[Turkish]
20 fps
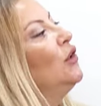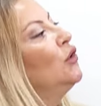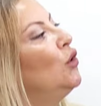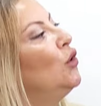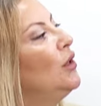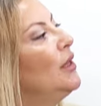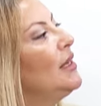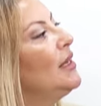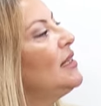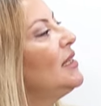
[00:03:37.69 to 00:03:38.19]

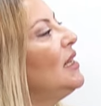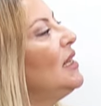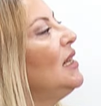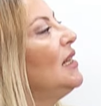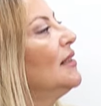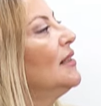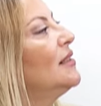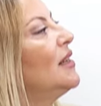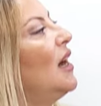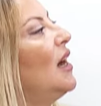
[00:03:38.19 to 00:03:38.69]

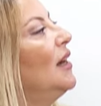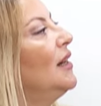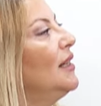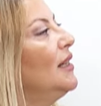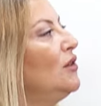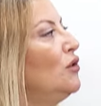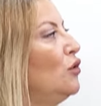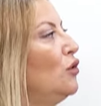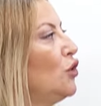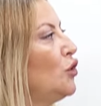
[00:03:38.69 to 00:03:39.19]
Dolayısıyla
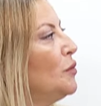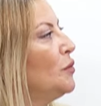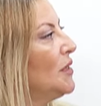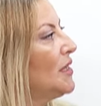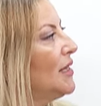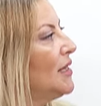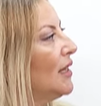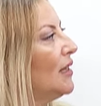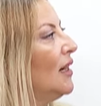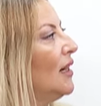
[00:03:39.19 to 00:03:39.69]
tarihin
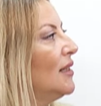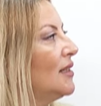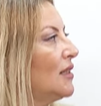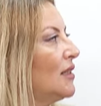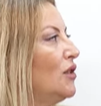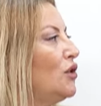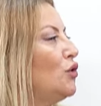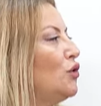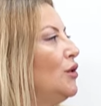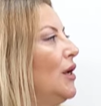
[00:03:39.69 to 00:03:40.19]
oluşmasına
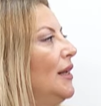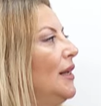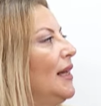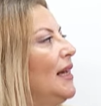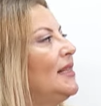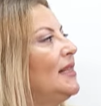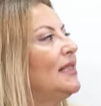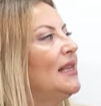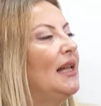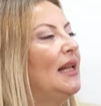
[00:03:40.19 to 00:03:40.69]
katkı sunan
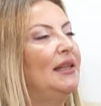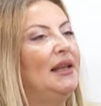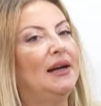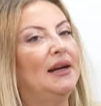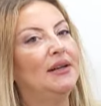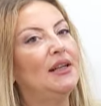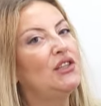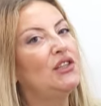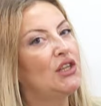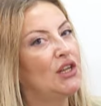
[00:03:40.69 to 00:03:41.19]

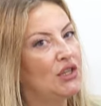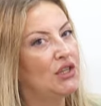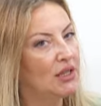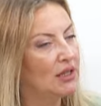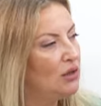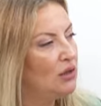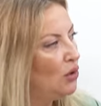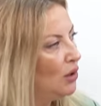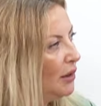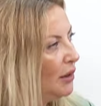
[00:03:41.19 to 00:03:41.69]
etkenler de
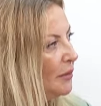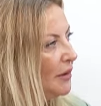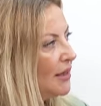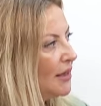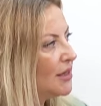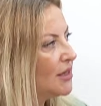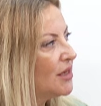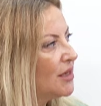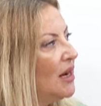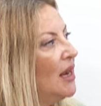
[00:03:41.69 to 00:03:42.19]
çeşitli
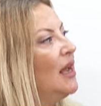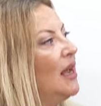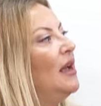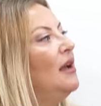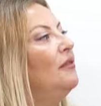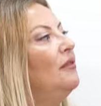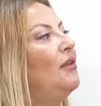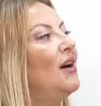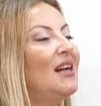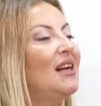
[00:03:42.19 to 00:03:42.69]
olabilir.
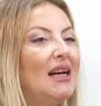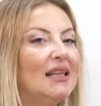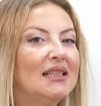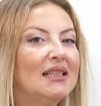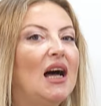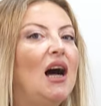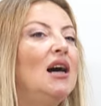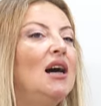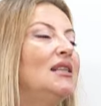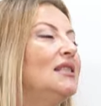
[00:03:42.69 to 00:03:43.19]
Fakat
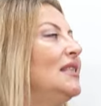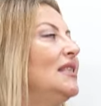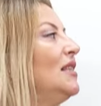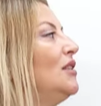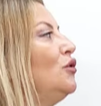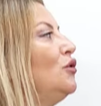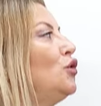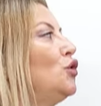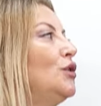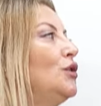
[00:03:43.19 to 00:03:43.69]

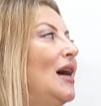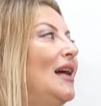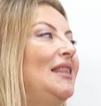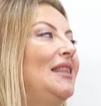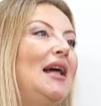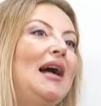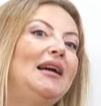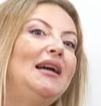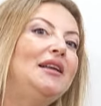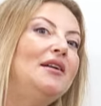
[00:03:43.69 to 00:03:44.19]
aksini
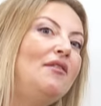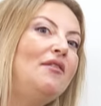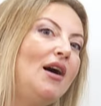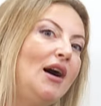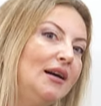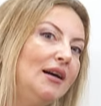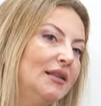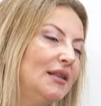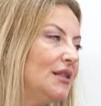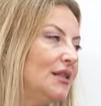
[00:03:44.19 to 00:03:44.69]
düşünenler de
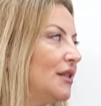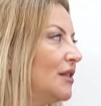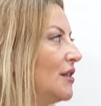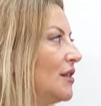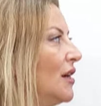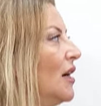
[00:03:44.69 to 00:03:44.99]
vardır.